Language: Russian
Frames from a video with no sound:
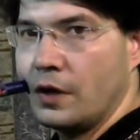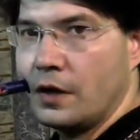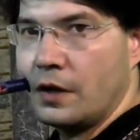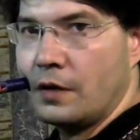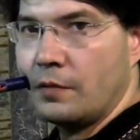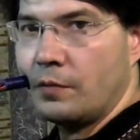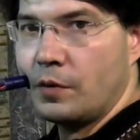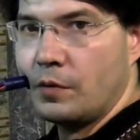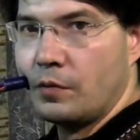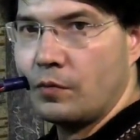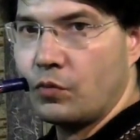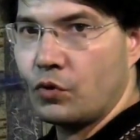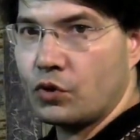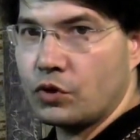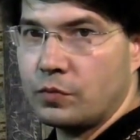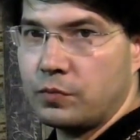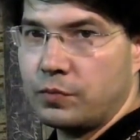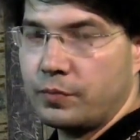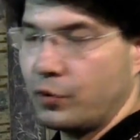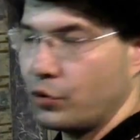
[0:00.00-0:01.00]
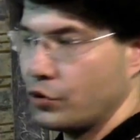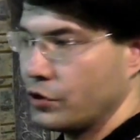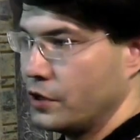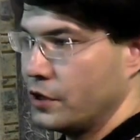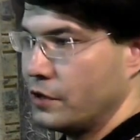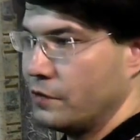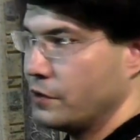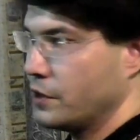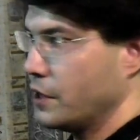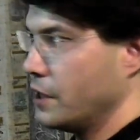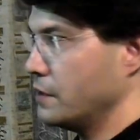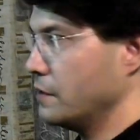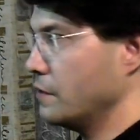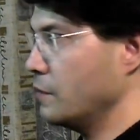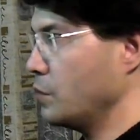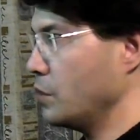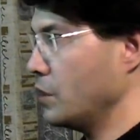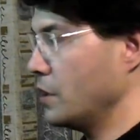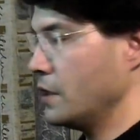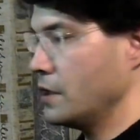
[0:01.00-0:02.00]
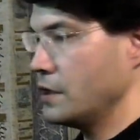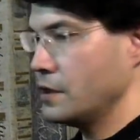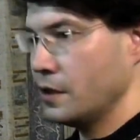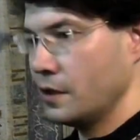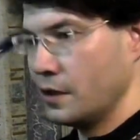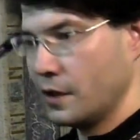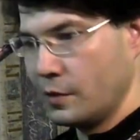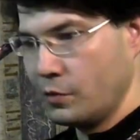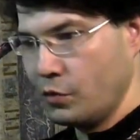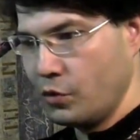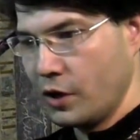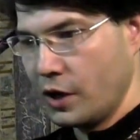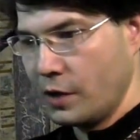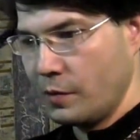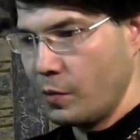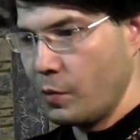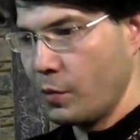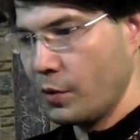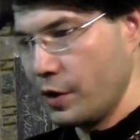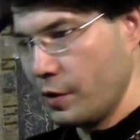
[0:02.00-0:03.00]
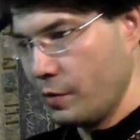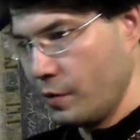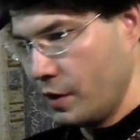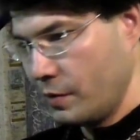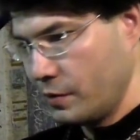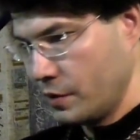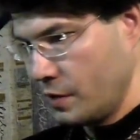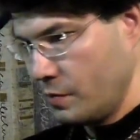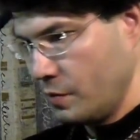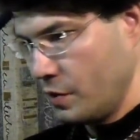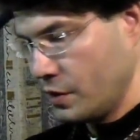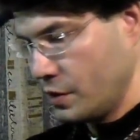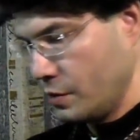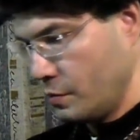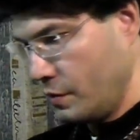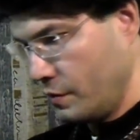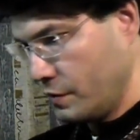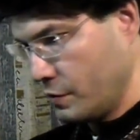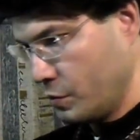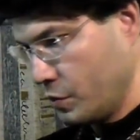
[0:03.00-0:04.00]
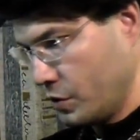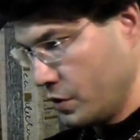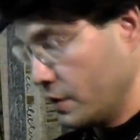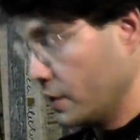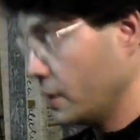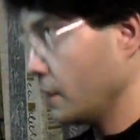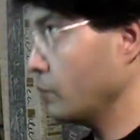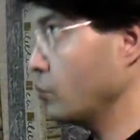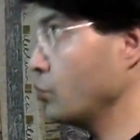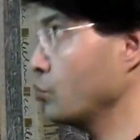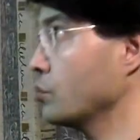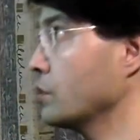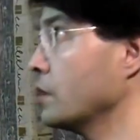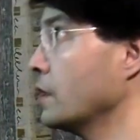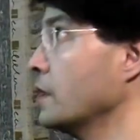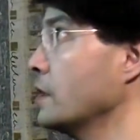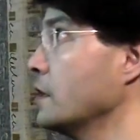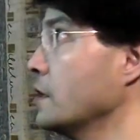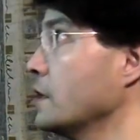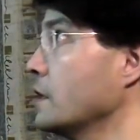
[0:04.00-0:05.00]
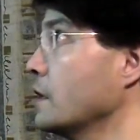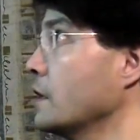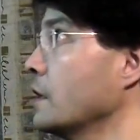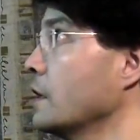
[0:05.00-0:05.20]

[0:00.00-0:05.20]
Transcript: мы можем просто эти высказывания переносить к тому, как мы понимаем самих себя в смысле как бы устроения